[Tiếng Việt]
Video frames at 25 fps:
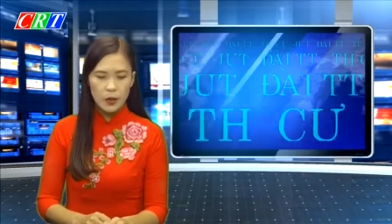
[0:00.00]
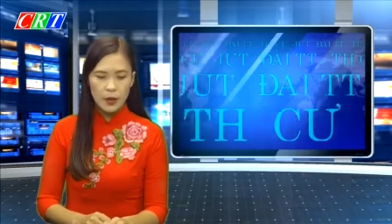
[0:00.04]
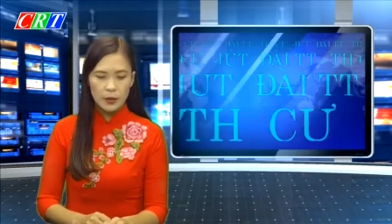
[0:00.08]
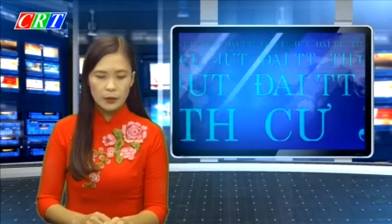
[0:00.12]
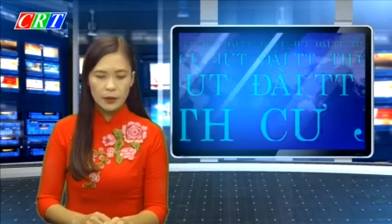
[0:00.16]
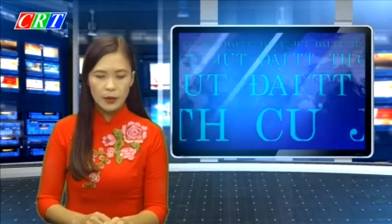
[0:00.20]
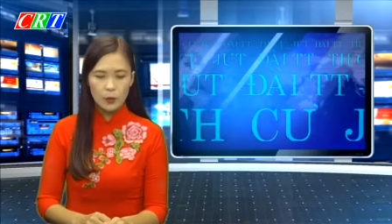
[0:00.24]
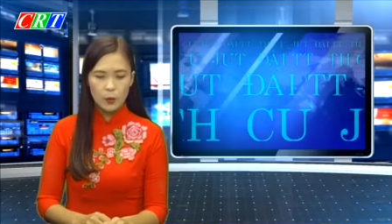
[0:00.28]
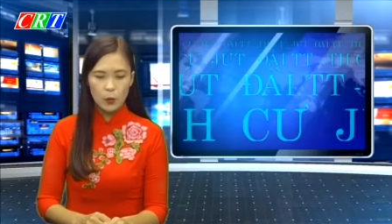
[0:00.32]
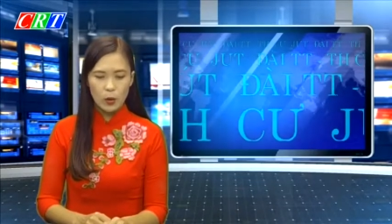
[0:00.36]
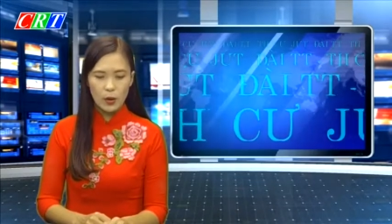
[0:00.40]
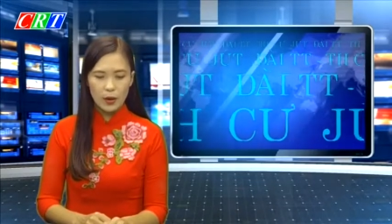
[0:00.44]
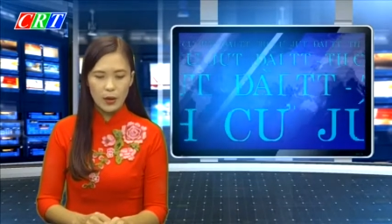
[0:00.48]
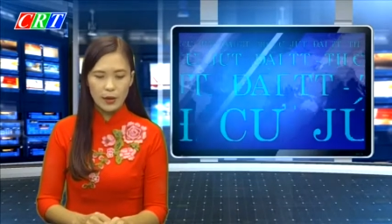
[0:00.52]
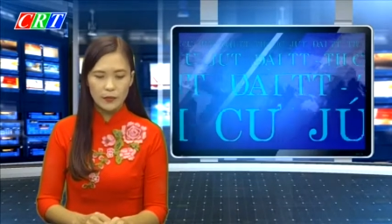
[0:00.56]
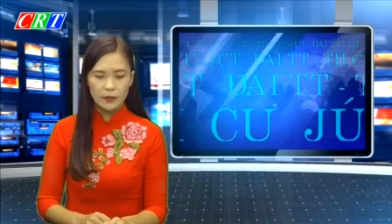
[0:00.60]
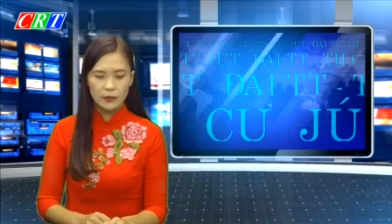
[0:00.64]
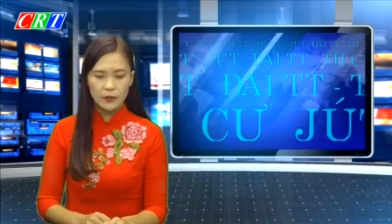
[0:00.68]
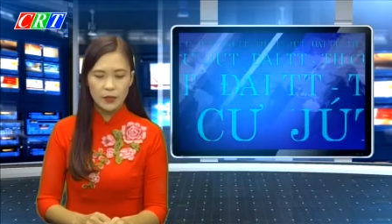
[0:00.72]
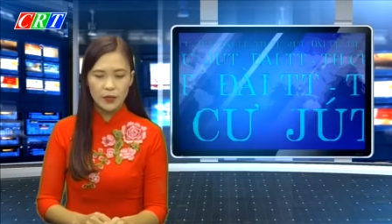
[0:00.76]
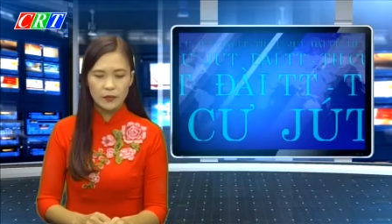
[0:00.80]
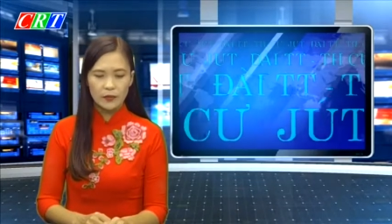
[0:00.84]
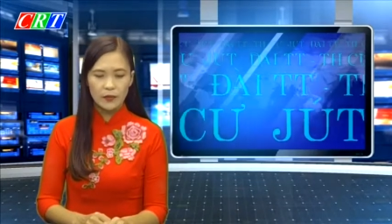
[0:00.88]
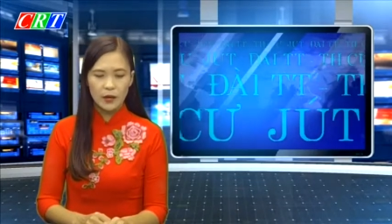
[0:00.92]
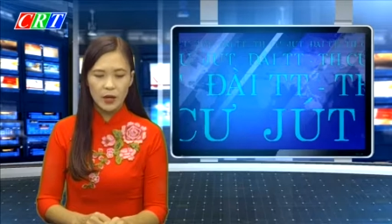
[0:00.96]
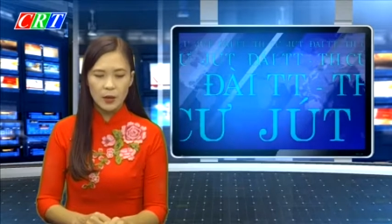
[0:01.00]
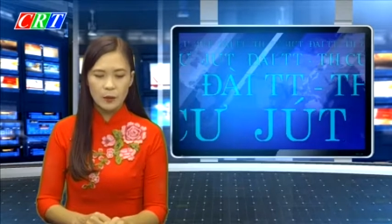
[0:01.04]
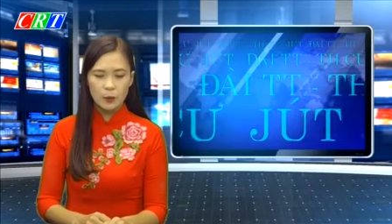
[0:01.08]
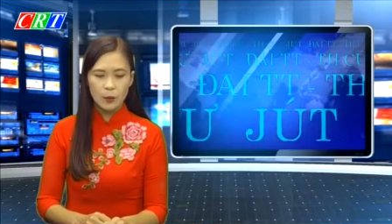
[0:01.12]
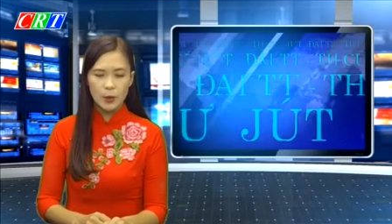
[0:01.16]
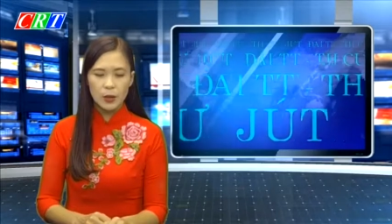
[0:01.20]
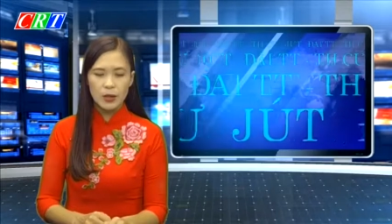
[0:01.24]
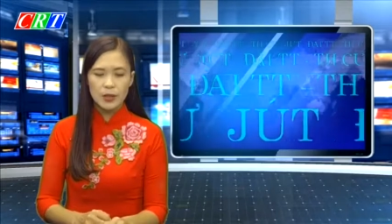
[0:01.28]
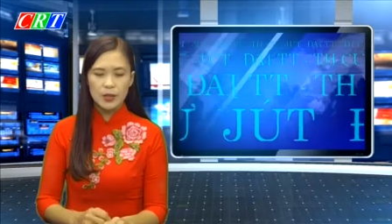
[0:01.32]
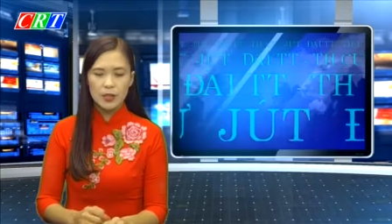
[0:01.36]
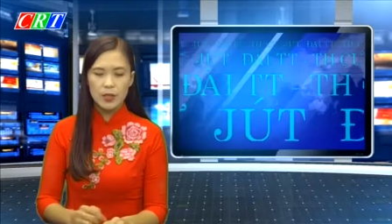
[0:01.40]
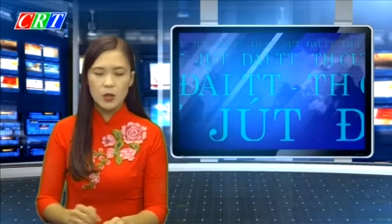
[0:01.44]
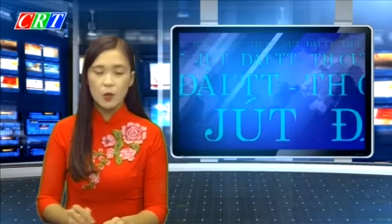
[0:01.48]
tại buổi làm việc với cấp
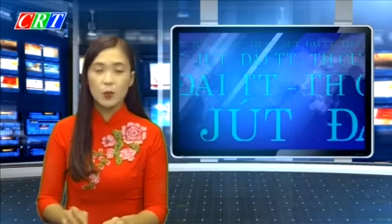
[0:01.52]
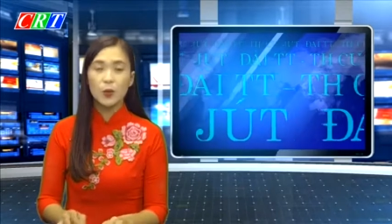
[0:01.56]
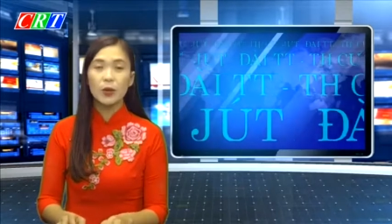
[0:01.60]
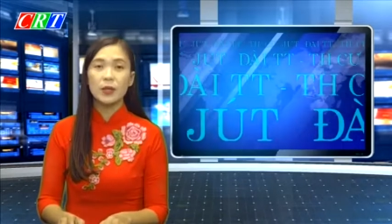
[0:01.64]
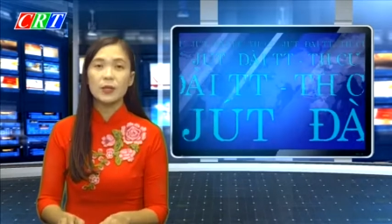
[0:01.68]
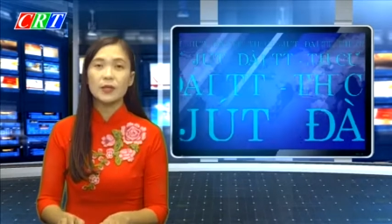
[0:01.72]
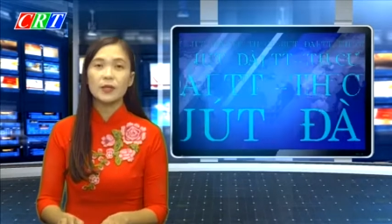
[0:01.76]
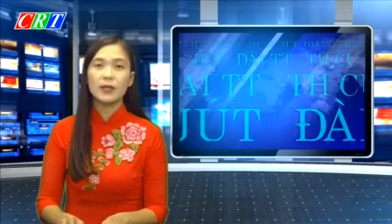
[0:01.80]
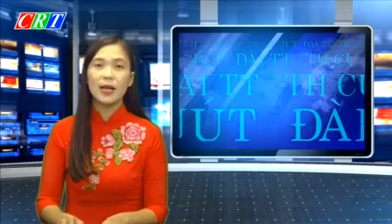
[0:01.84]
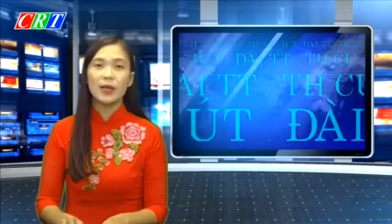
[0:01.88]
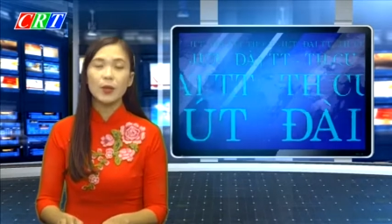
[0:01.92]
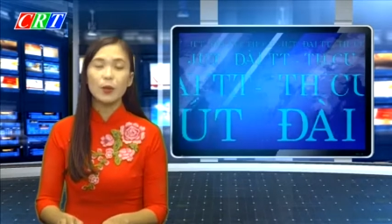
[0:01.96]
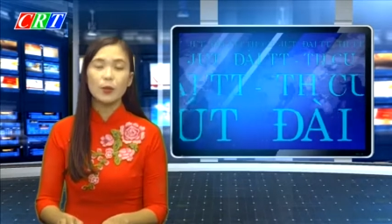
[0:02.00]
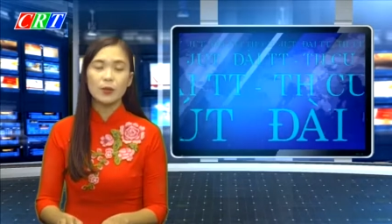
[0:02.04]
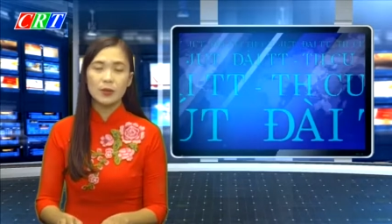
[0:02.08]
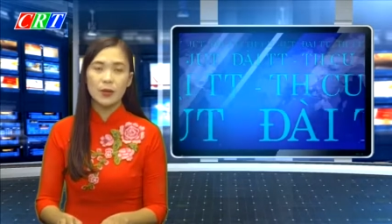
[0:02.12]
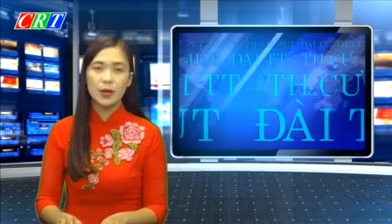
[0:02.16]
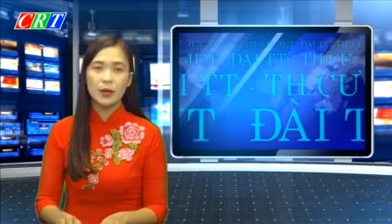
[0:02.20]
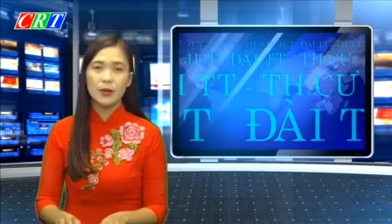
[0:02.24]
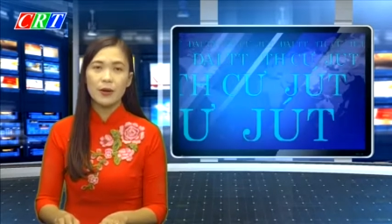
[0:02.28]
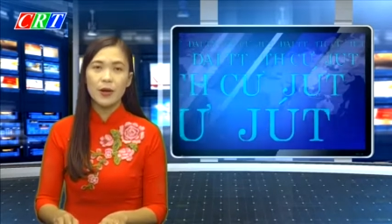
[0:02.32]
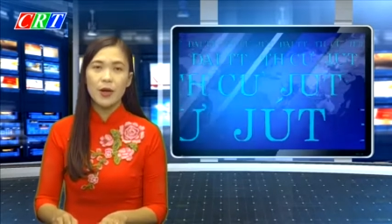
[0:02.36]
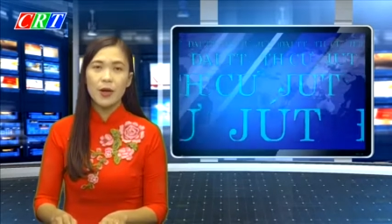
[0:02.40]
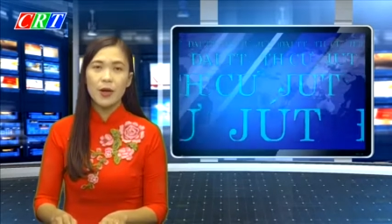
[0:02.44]
ủy chính quyền xã Trúc Sơn